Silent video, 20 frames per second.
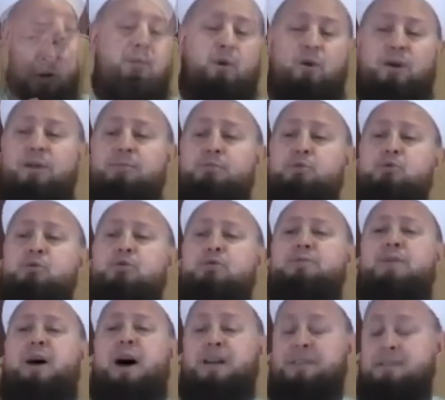Böyle bir
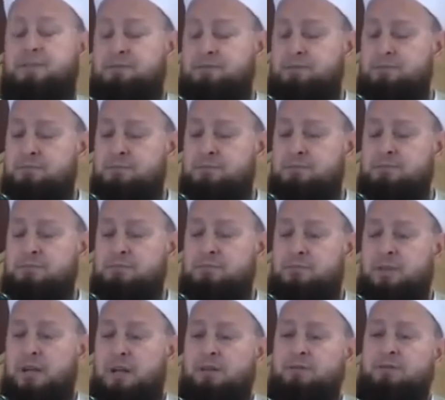durum var.
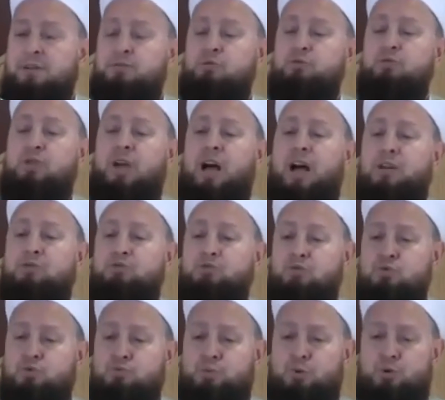Ve dünya
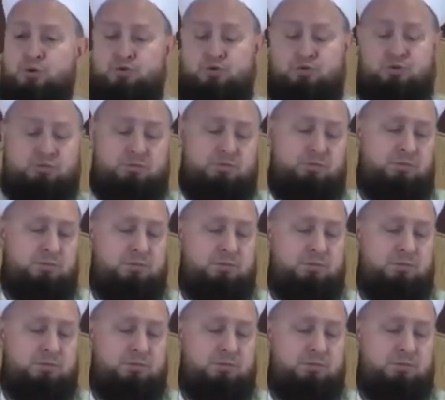suspus.